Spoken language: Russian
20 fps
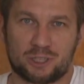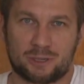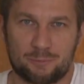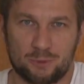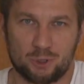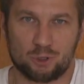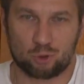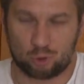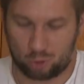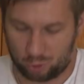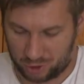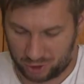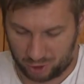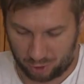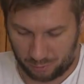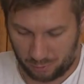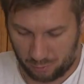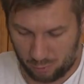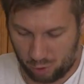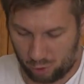«Спуск
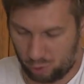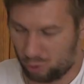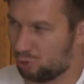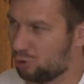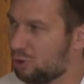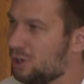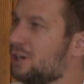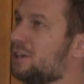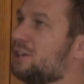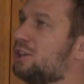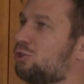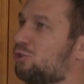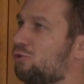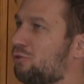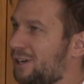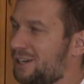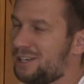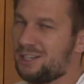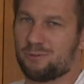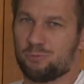пострадавшего при помощи
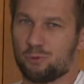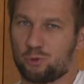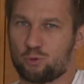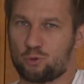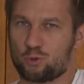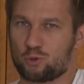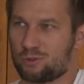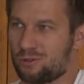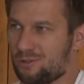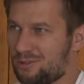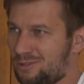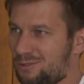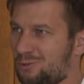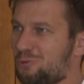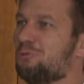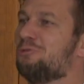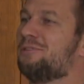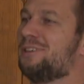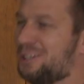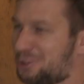спасательных
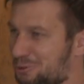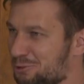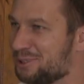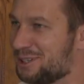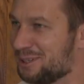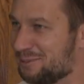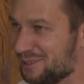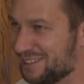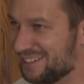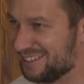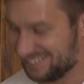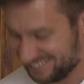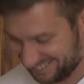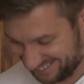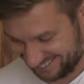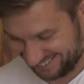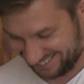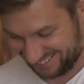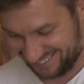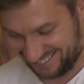веревок». Ну,
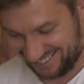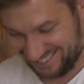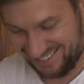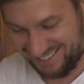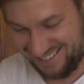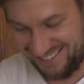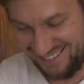спасайте меня.